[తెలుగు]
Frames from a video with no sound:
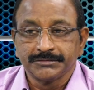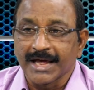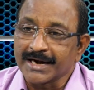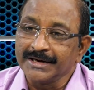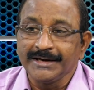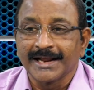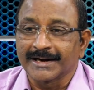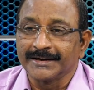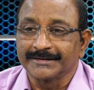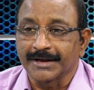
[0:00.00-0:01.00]
ధరని
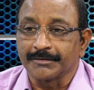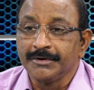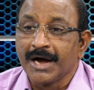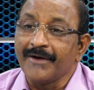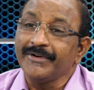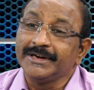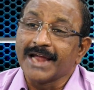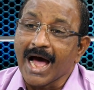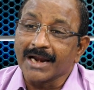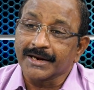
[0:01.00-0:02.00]
నిర్ణయిస్తారు అవి
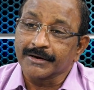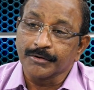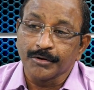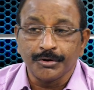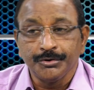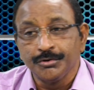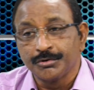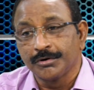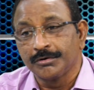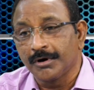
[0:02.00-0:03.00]
డాలర్లలో
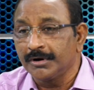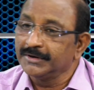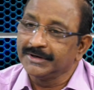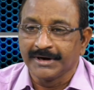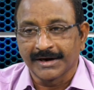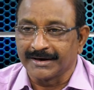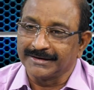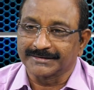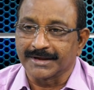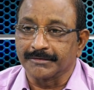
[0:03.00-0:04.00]
యూరోల్లో
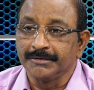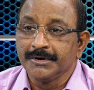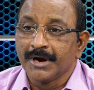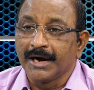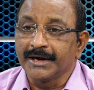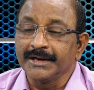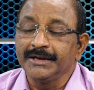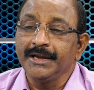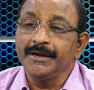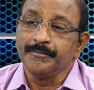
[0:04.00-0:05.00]
నిర్ణయిస్తారు అంటే
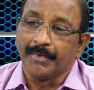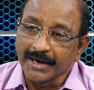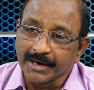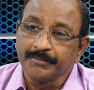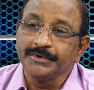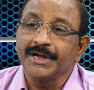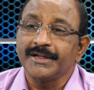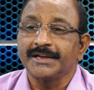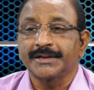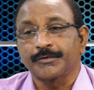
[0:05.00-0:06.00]
ఏంది మనము
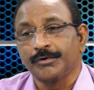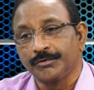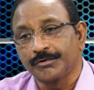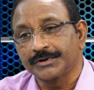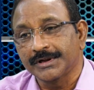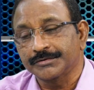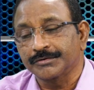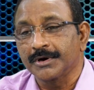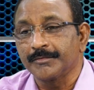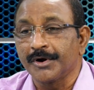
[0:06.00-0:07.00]
ఏదైతే
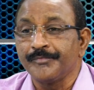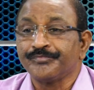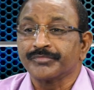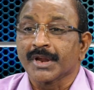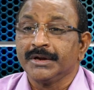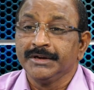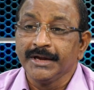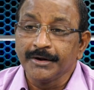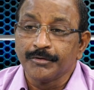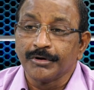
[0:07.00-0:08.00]
కొనుక్కోదలుచుకున్నామో
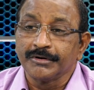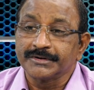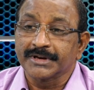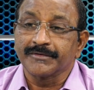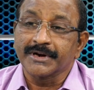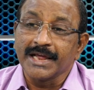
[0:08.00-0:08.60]
ఈ గోల్డ్ సిల్వర్